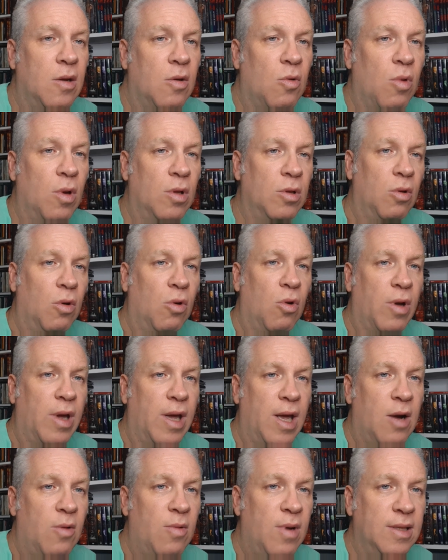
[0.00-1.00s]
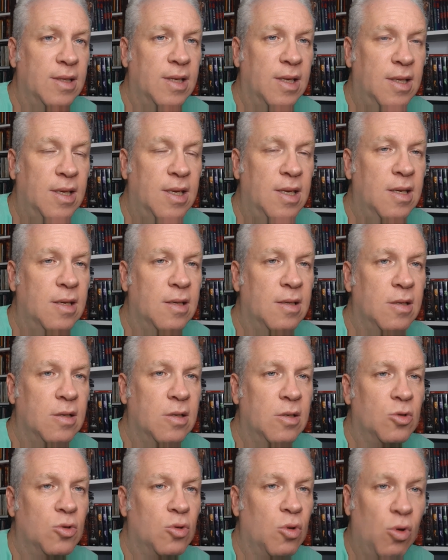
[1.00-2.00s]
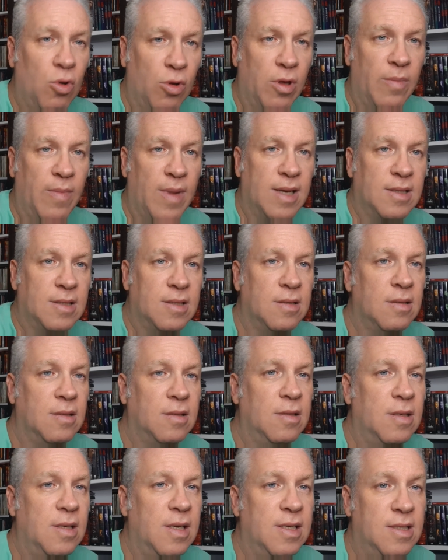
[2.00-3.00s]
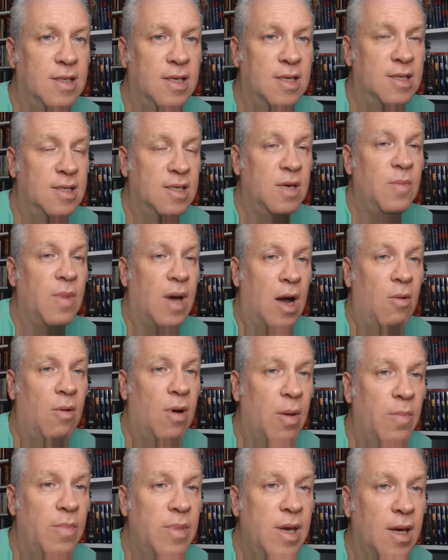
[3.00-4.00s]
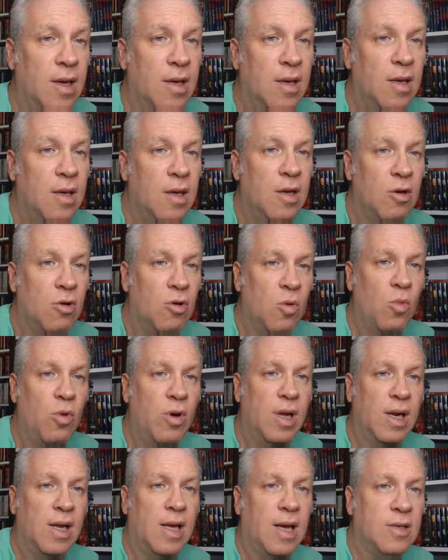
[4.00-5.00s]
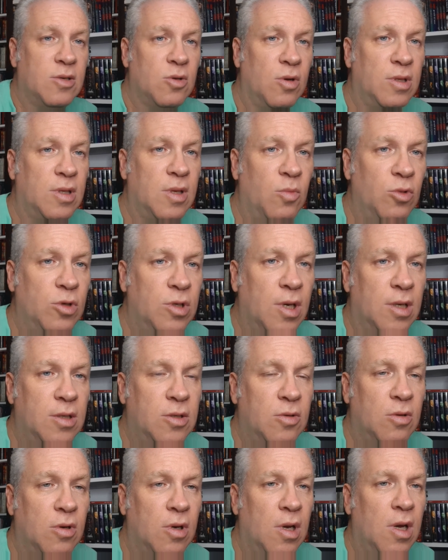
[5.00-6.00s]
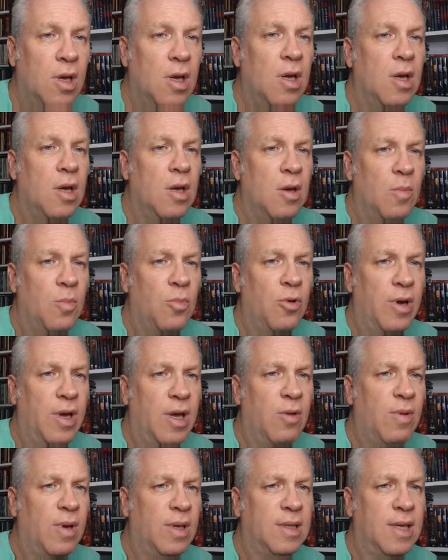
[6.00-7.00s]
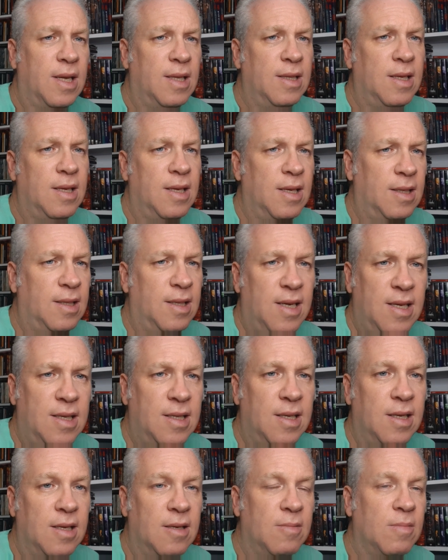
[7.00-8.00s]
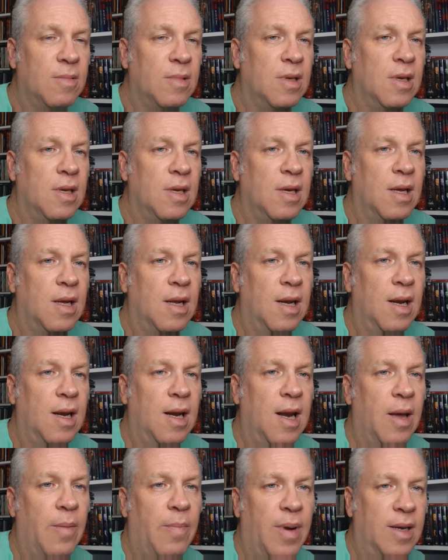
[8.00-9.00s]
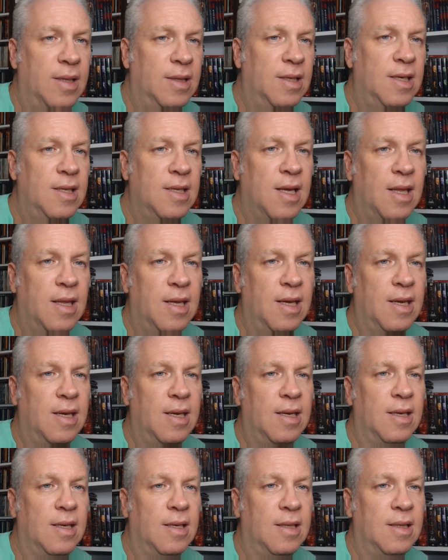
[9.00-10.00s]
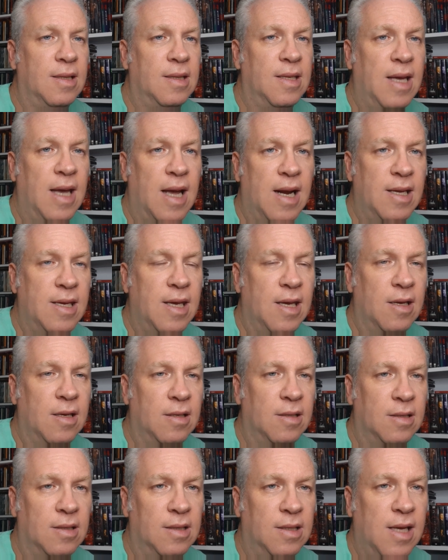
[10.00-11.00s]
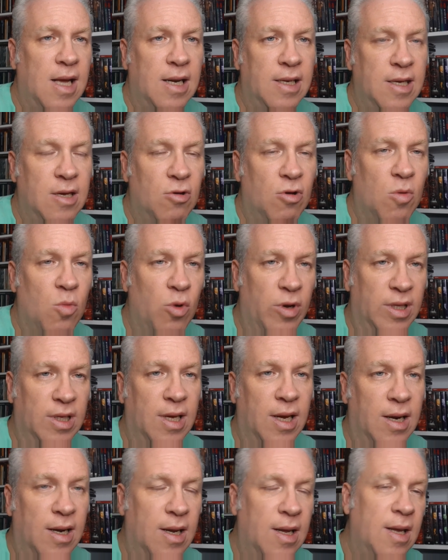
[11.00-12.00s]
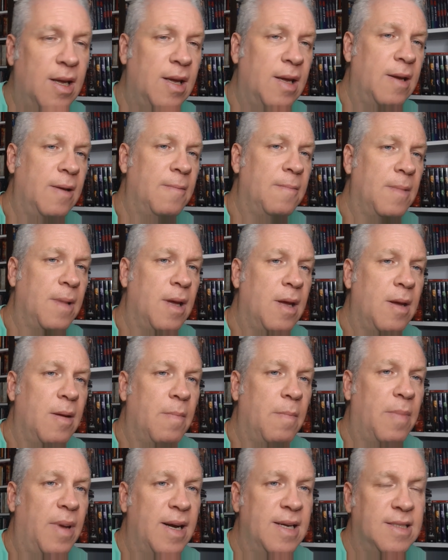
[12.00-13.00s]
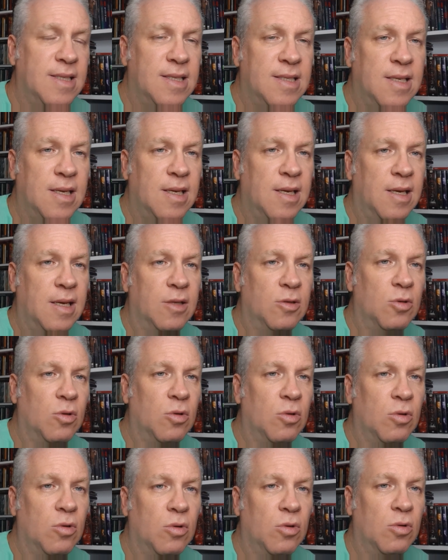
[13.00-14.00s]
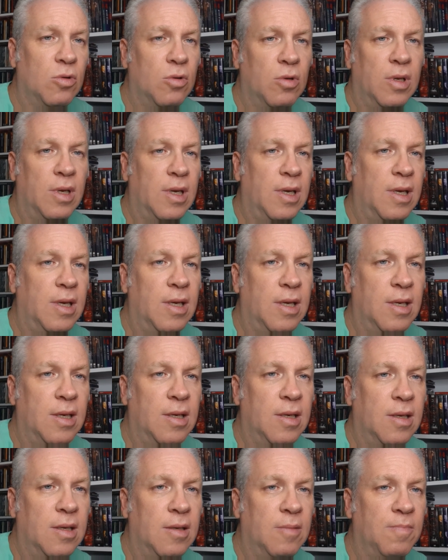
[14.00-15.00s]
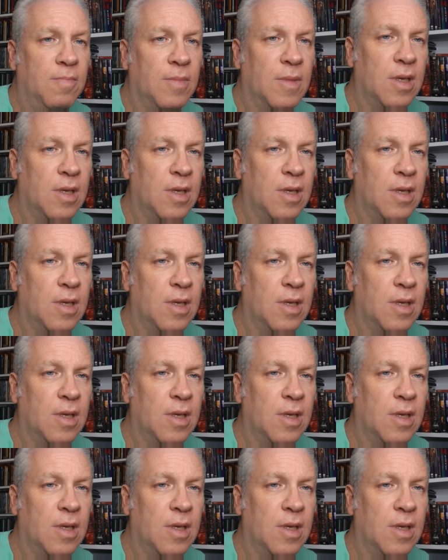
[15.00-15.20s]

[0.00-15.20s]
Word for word: cuando los que hablan de ti son los demás. Y si encima hablan bien, como es el caso de este muchacho, pues es bastante triste la partida de, alguien, de alguien como Edgar. Parece ser que todo... Eh,